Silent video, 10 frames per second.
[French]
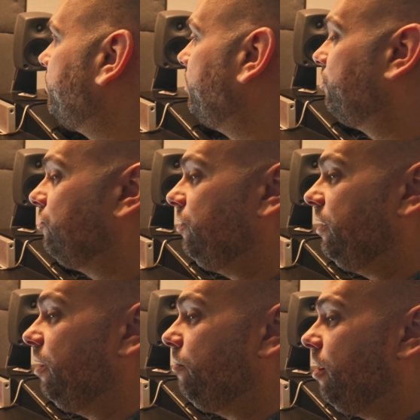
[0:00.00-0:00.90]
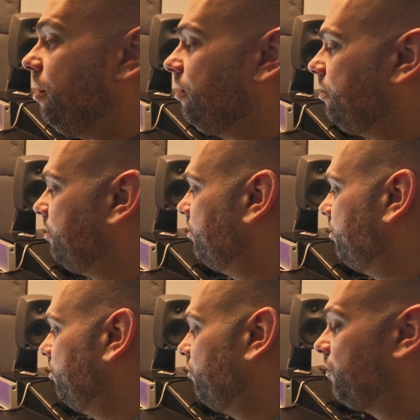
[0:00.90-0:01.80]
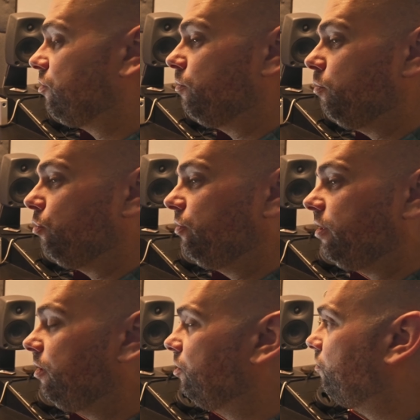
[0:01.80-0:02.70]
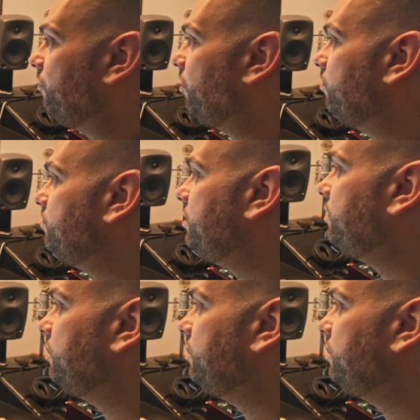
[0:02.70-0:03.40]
c'est qu'il démarre euh, de façon un peu brutale, donc on va faire une petite